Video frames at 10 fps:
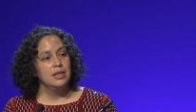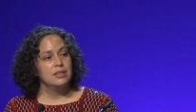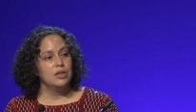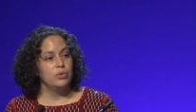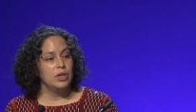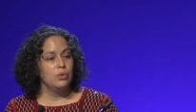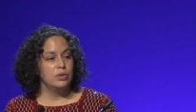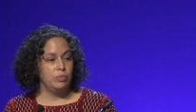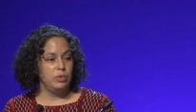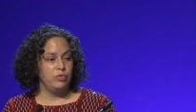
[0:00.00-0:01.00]
según el
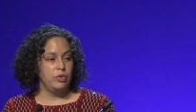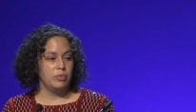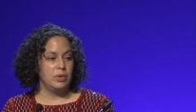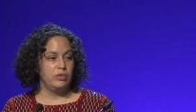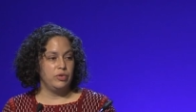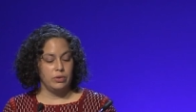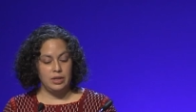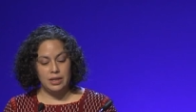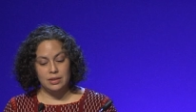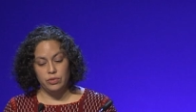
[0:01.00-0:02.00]
último informe de
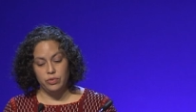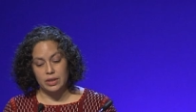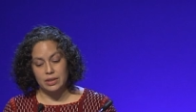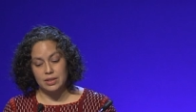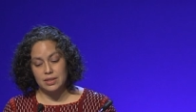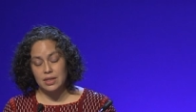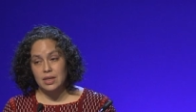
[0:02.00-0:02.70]
Frontline Defenders.